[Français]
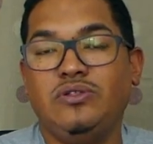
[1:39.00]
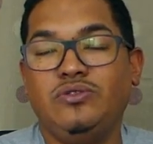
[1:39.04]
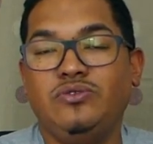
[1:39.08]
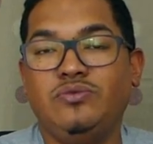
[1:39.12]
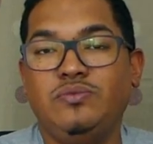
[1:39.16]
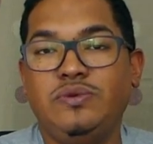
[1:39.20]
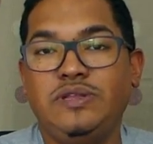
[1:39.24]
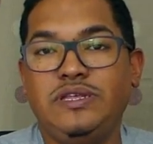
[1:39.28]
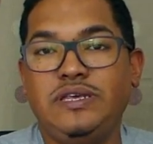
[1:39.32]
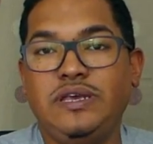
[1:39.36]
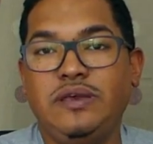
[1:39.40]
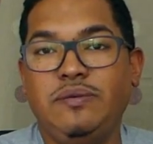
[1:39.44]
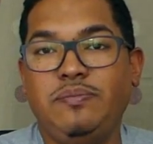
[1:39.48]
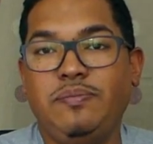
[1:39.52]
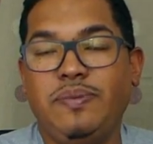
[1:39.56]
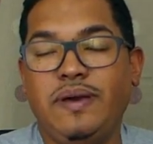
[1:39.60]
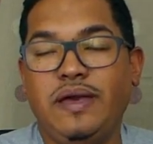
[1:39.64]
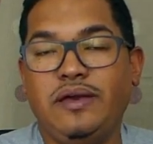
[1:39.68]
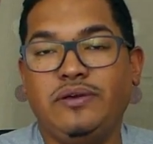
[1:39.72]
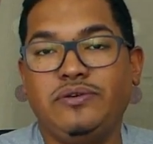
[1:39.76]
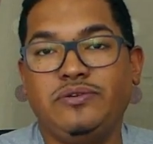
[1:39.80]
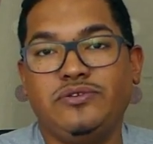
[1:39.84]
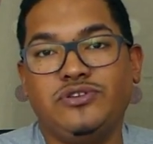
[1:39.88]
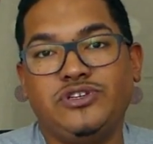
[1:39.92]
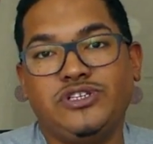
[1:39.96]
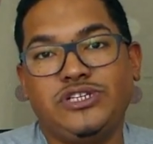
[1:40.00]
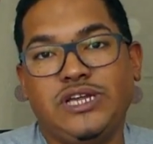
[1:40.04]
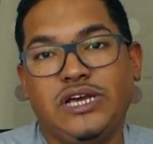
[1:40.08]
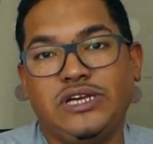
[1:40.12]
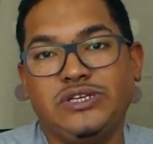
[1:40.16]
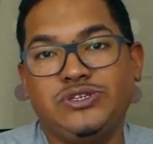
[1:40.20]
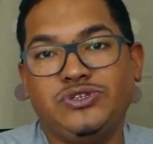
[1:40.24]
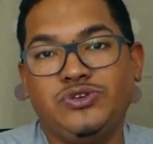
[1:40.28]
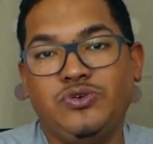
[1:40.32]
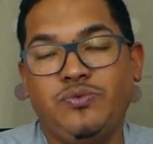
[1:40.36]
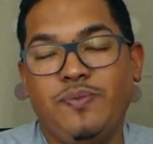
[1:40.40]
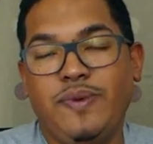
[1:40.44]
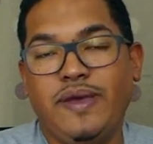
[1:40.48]
N'oubliez pas que
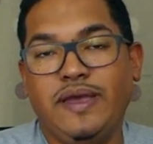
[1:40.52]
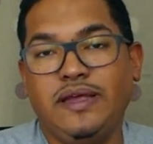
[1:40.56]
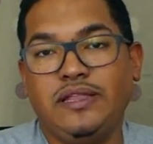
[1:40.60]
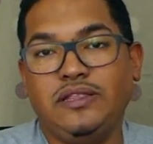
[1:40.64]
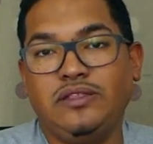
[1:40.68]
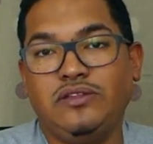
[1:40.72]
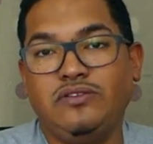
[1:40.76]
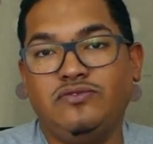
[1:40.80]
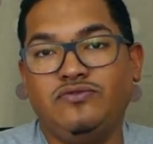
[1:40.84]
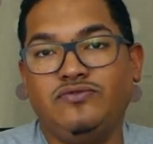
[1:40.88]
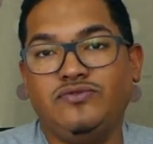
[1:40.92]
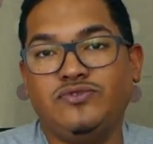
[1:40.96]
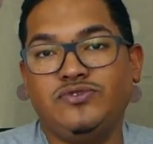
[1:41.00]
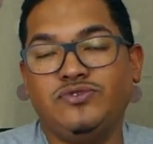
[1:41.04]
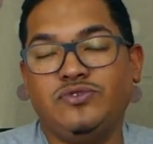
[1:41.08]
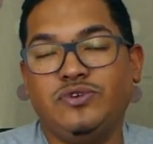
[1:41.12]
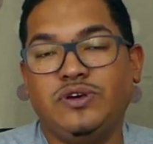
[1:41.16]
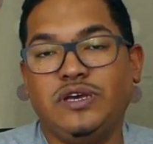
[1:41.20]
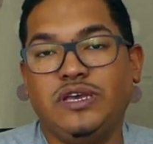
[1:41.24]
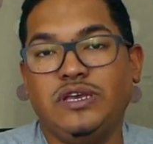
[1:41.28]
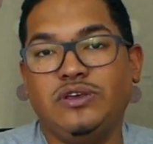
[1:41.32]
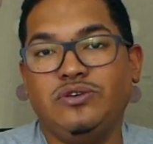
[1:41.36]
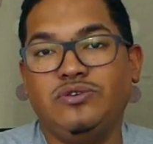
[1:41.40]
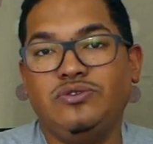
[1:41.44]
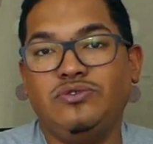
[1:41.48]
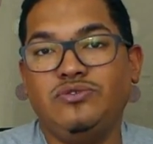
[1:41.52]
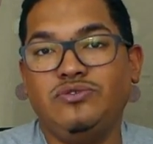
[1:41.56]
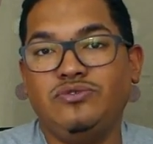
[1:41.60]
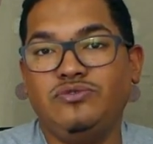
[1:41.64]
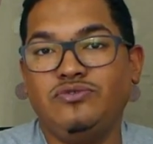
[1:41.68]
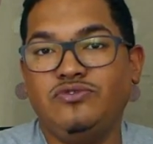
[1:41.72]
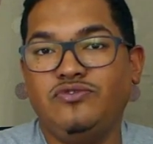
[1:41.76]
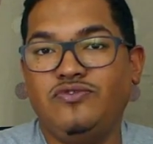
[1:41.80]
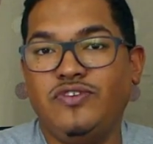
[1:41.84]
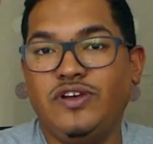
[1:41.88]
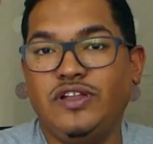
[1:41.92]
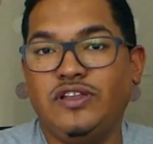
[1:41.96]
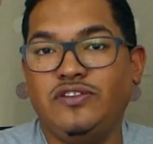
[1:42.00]
chaque semaine, vous aurez une
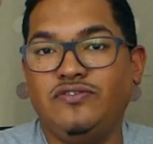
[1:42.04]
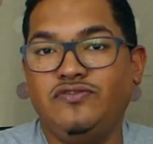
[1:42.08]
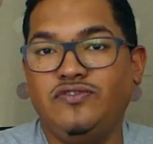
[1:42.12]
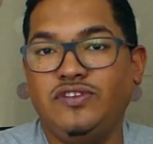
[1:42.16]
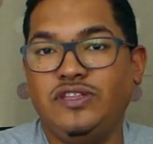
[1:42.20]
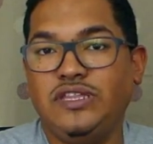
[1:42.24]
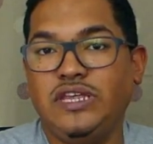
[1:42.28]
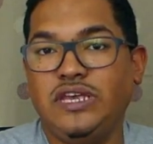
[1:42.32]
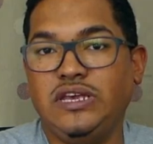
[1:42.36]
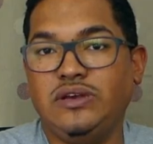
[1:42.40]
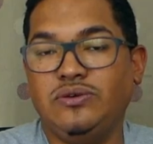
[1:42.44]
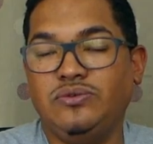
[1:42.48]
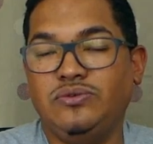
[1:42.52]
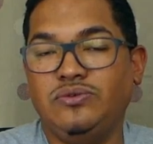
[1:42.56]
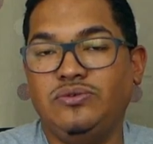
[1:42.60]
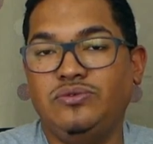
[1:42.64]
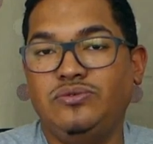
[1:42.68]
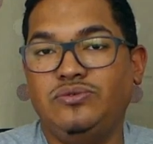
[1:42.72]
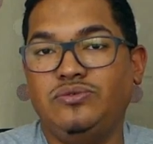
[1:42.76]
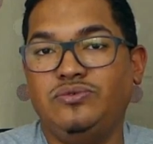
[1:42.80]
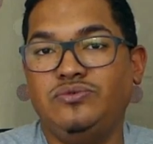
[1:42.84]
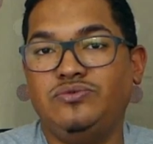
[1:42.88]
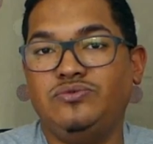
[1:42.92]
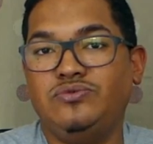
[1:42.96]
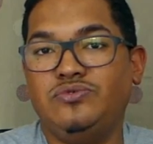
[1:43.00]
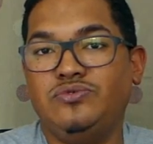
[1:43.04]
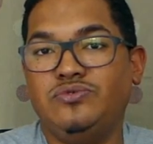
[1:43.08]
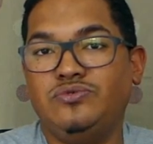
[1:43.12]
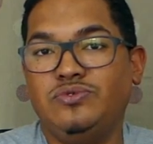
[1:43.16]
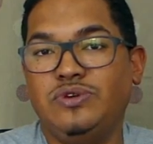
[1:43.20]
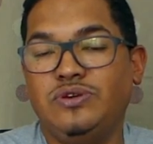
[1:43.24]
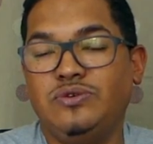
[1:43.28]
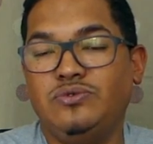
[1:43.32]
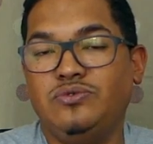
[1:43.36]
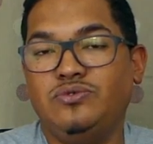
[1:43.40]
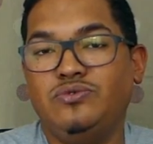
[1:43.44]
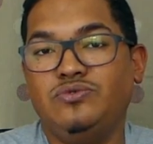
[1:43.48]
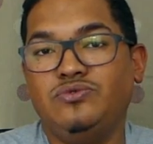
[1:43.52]
nouvelle vidéo
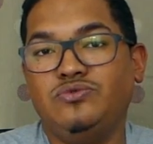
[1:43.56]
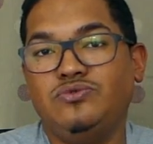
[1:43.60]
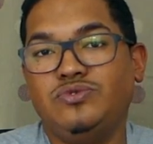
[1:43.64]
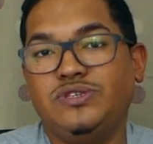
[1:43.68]
où,